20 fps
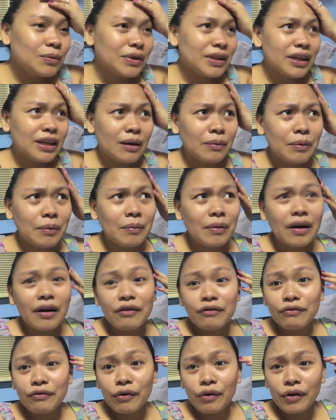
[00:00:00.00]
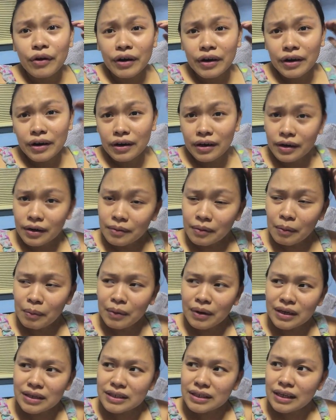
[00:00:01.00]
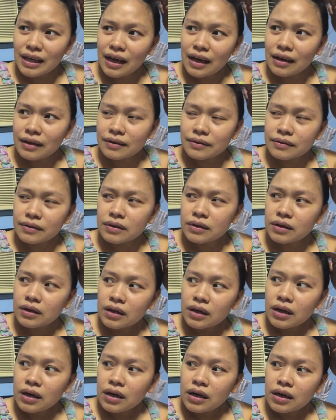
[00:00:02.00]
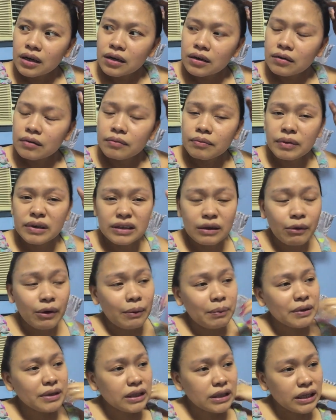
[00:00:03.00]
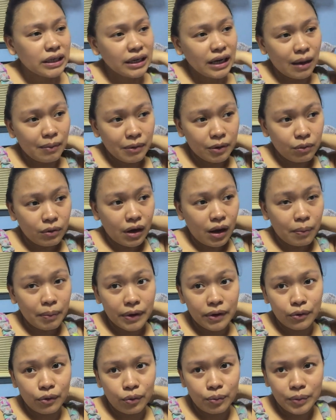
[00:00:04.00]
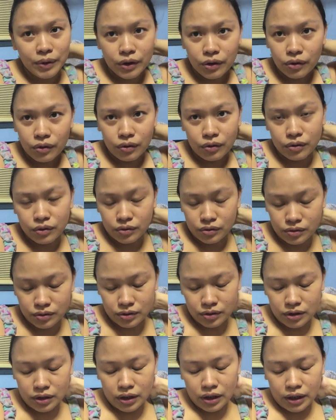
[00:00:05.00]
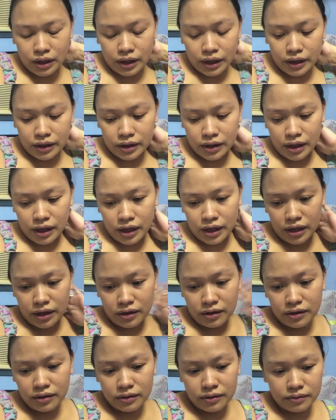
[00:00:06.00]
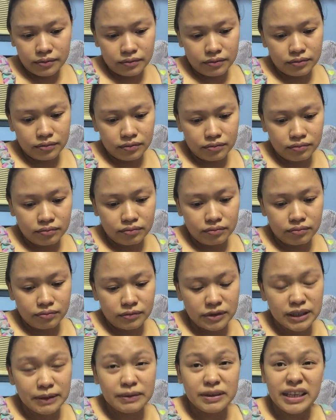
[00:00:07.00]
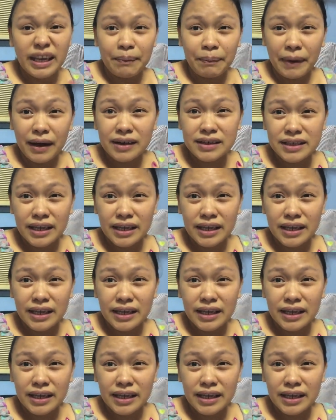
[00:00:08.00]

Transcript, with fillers: Dumating kami mga 4. Mabilis lang. Pag, well, pagdating namin, wala pa yung ubi ko. And then, se pang